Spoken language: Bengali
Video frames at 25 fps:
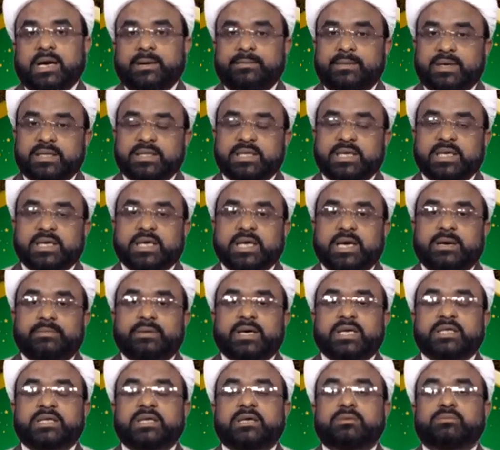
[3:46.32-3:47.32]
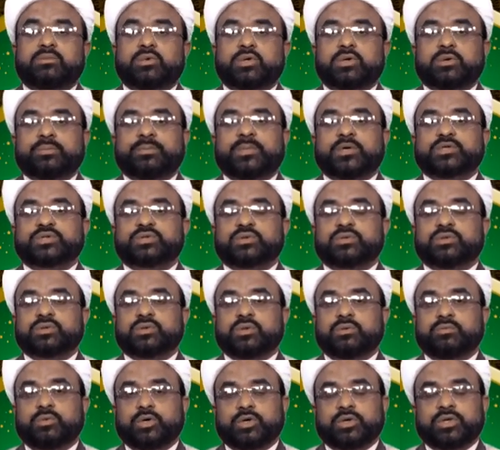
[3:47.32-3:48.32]
আমাদেরকে আমাদের মন পছন্দ
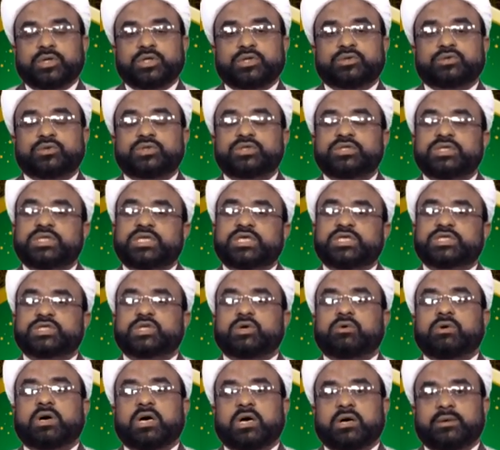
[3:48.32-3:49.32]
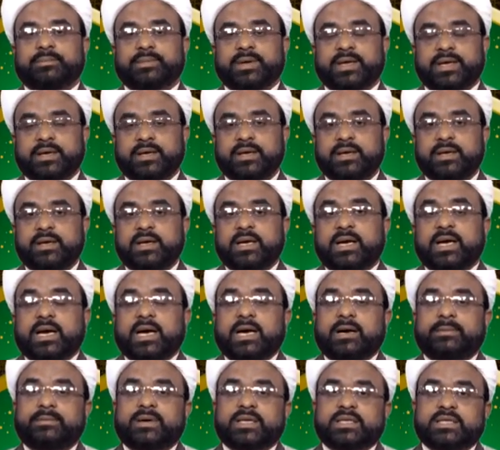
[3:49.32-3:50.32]
মনোনীত জিনিস দেওয়া হবে
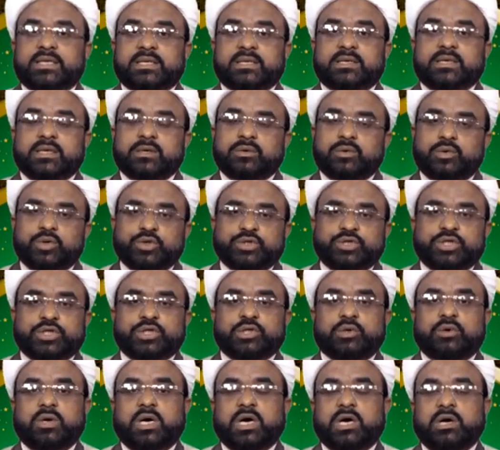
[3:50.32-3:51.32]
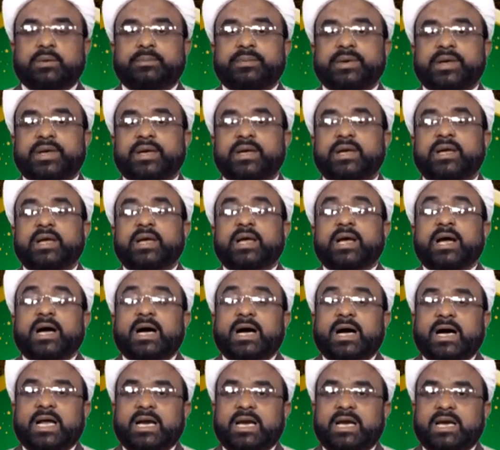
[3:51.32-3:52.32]
আমাদেরকে খুশি দেওয়া হবে
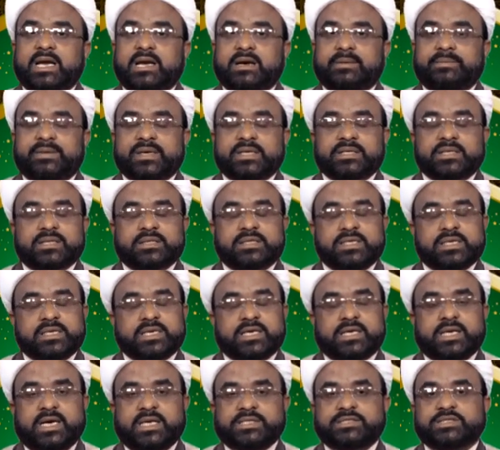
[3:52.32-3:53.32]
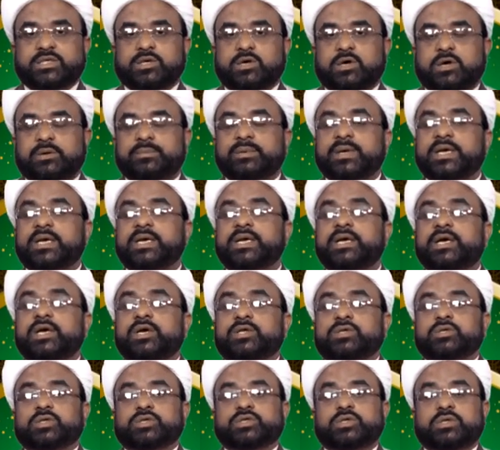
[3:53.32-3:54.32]
আল্লাহ আমাদের থেকে রাজি হবে
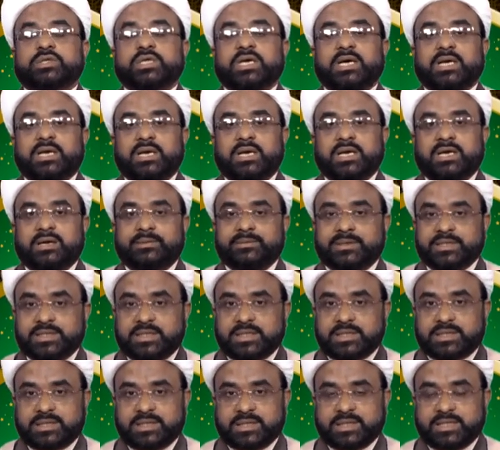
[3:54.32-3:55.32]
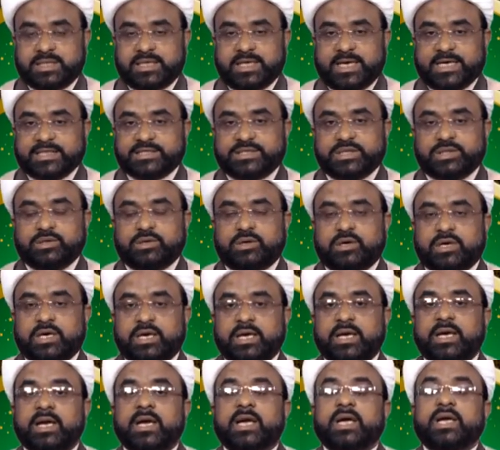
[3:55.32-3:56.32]
তো যদি আল্লাহ আমাদের থেকে রাজি
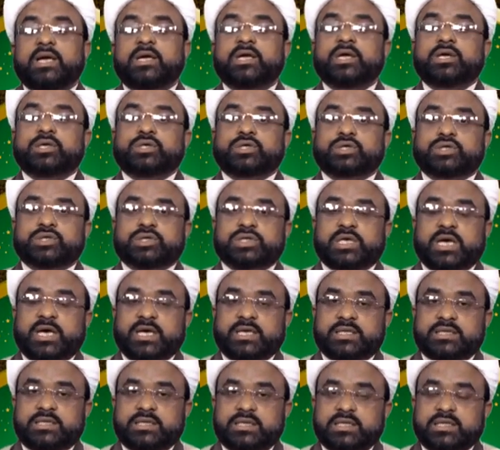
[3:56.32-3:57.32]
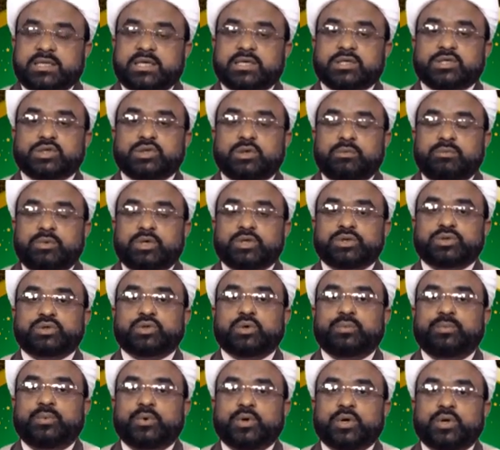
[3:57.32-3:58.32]
হয় সেই দিনের সমস্ত
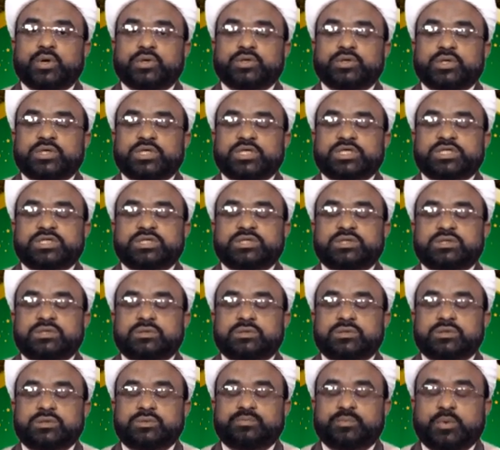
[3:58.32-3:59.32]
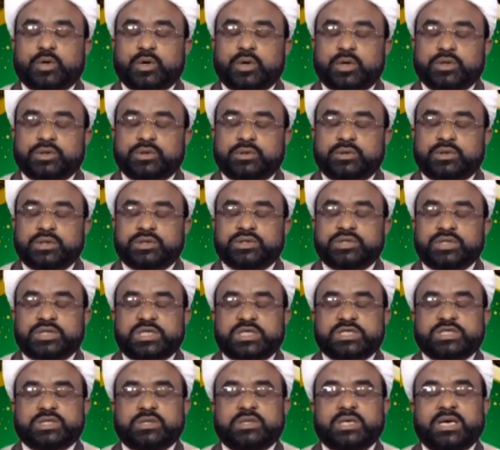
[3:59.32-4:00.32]
প্রয়োজনীয় প্রয়োজনীয়
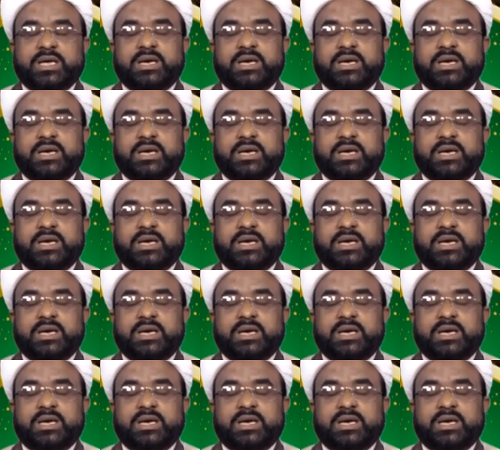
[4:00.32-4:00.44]
জিনিস যদি